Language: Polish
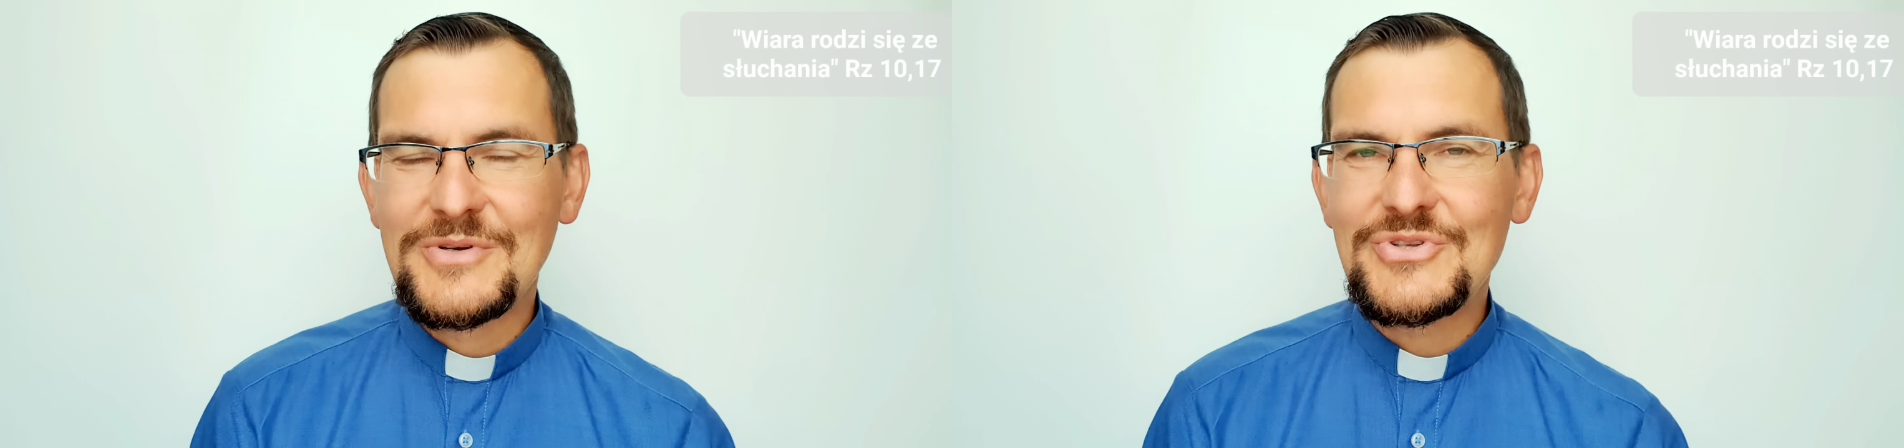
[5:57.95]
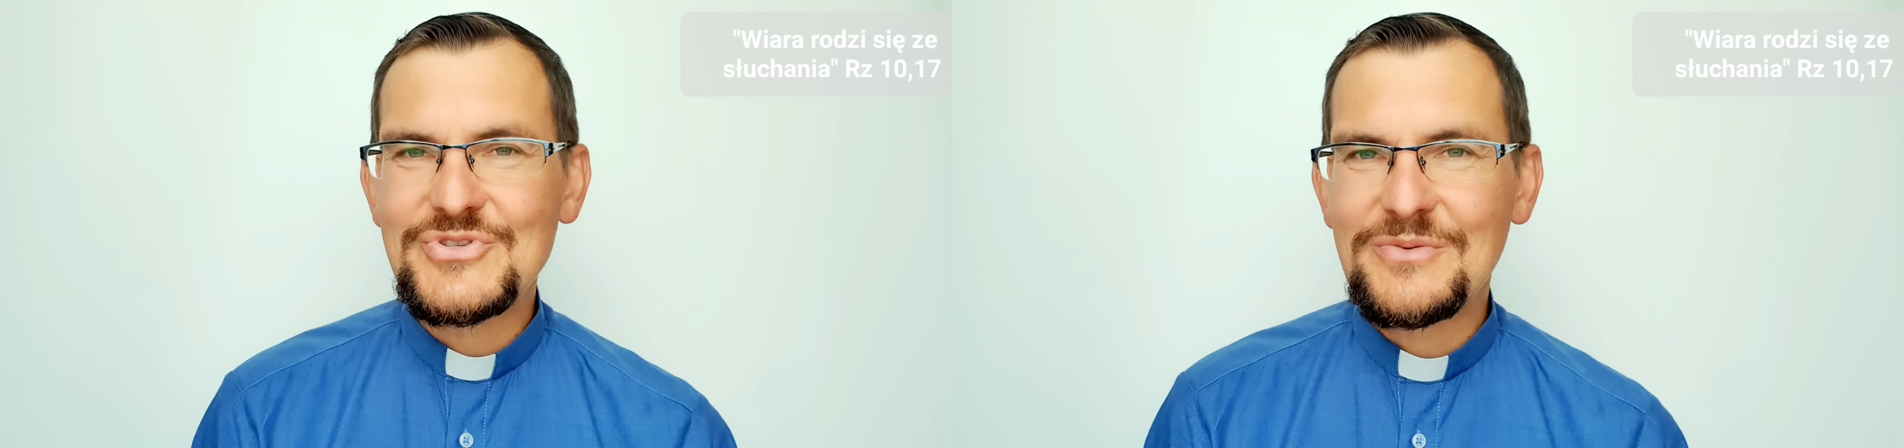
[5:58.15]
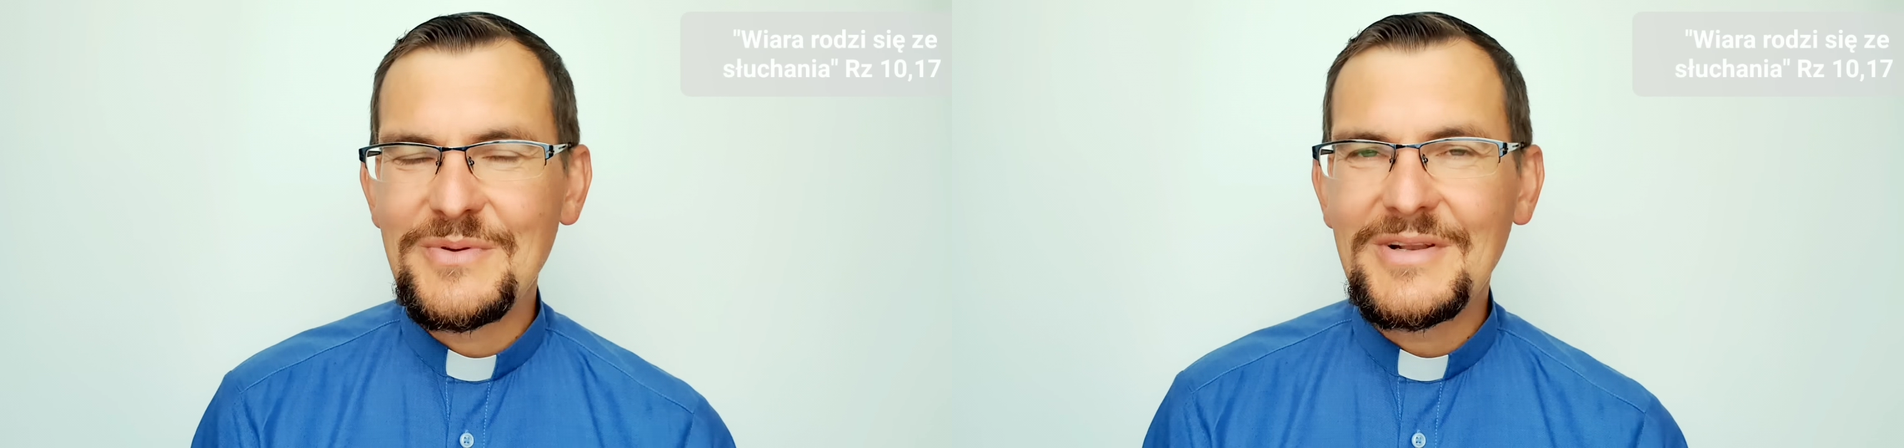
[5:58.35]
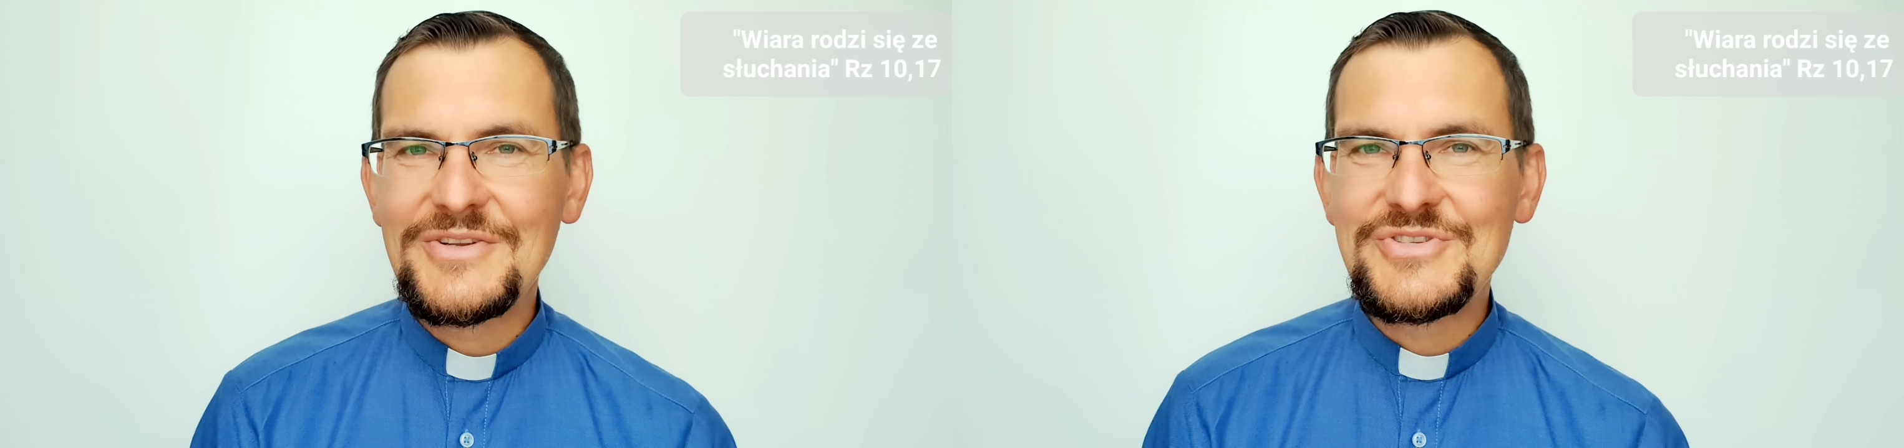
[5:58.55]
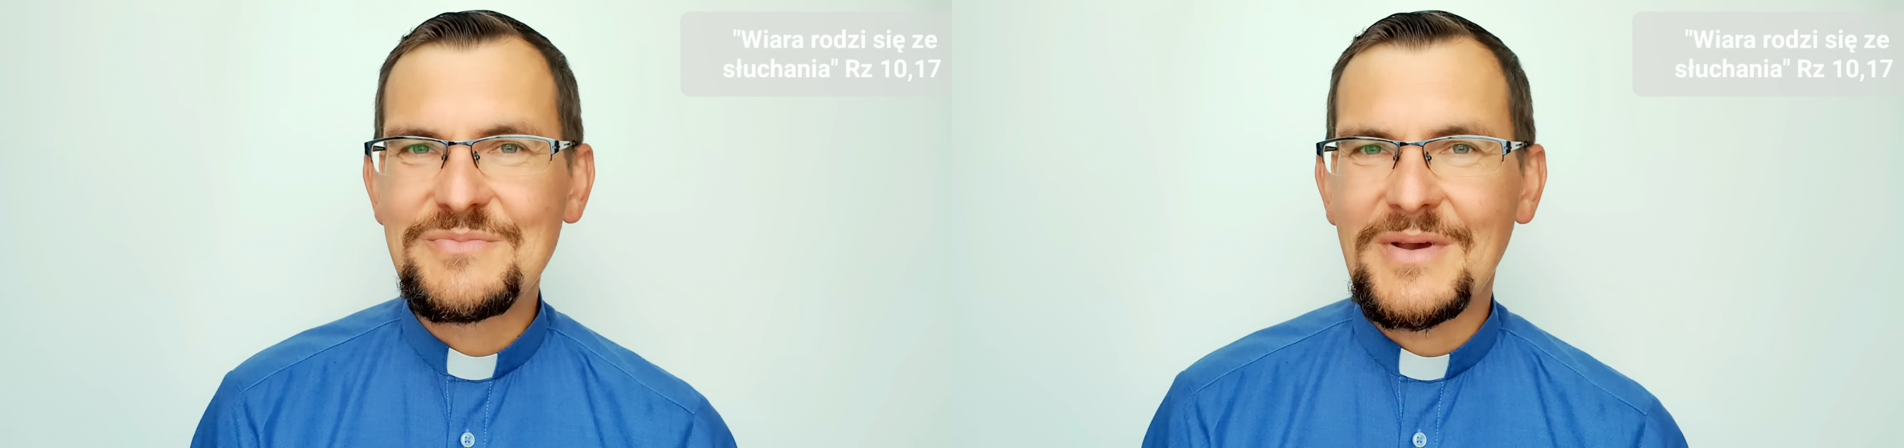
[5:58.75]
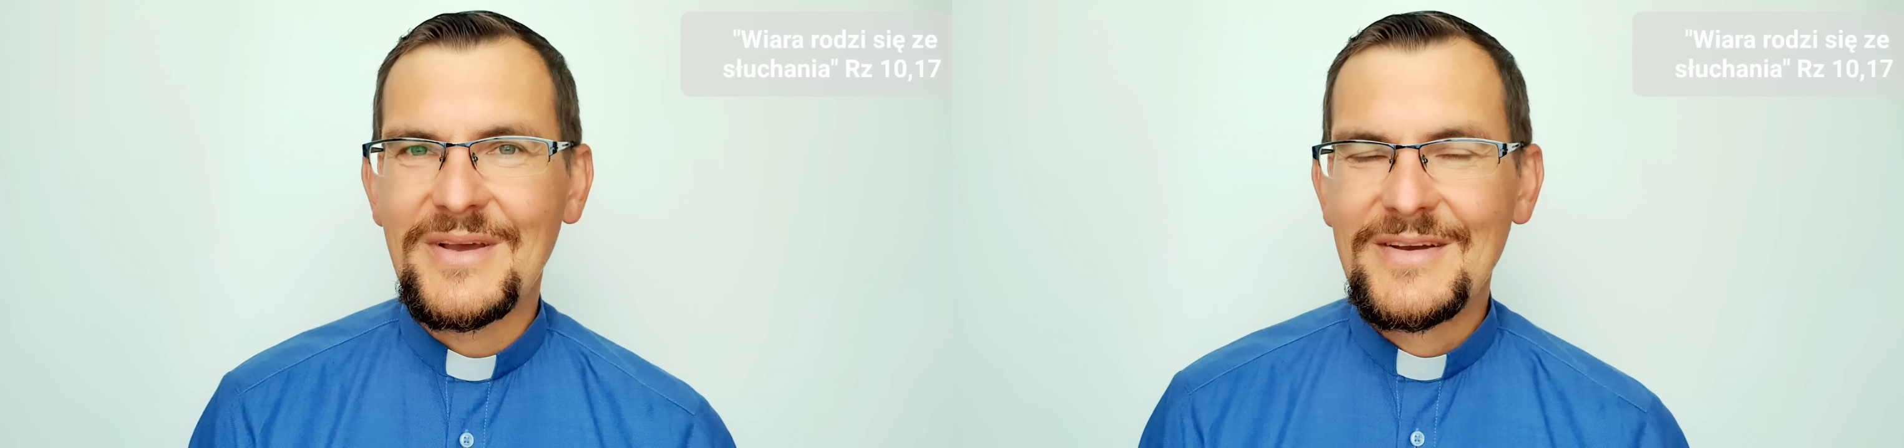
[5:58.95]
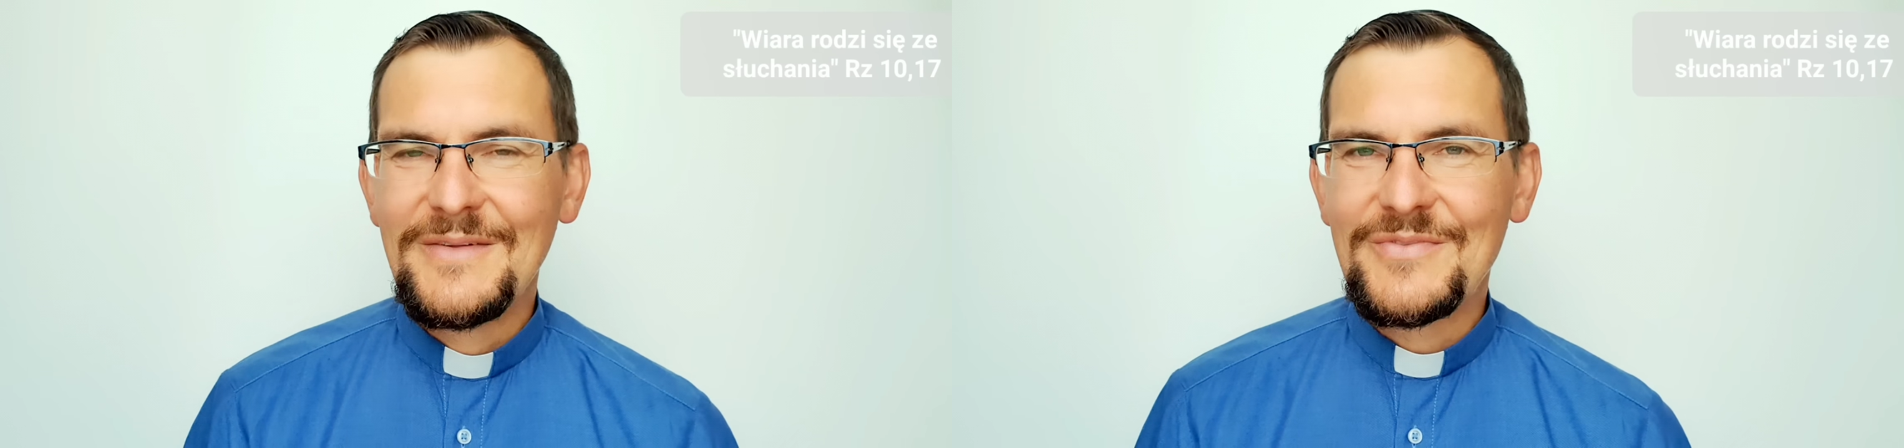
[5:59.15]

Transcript: my to zrobiliśmy,